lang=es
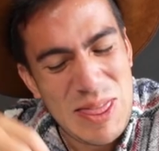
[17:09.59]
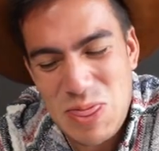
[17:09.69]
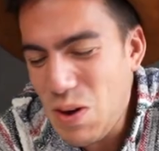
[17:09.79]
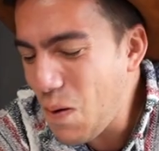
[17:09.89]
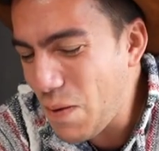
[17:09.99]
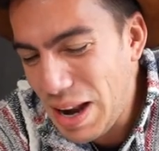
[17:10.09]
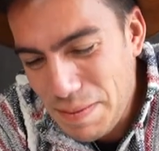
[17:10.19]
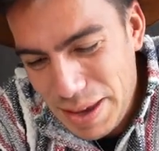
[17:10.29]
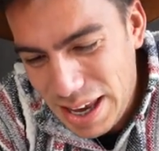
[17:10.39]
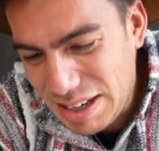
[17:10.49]
no huele
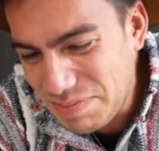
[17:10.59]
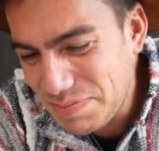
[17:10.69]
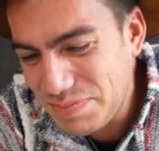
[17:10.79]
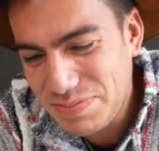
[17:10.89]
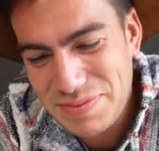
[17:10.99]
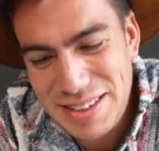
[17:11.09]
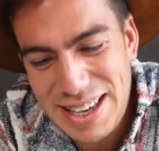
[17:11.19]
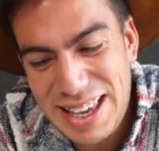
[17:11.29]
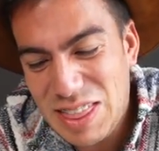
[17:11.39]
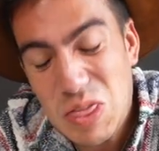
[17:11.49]
bien
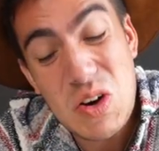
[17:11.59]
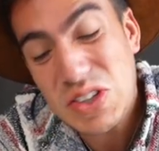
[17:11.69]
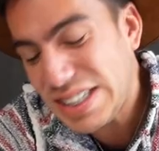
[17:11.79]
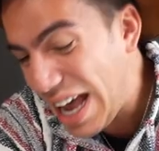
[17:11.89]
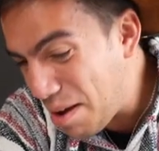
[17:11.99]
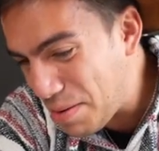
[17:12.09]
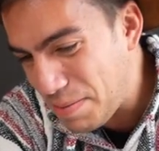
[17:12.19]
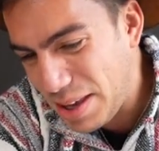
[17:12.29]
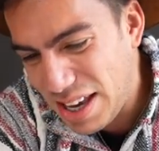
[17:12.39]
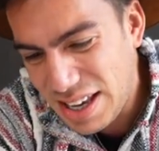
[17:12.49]
no sabe
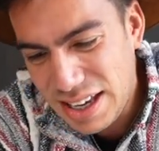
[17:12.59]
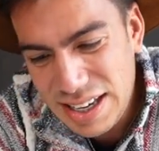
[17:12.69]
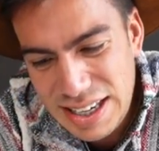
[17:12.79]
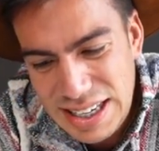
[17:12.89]
bien,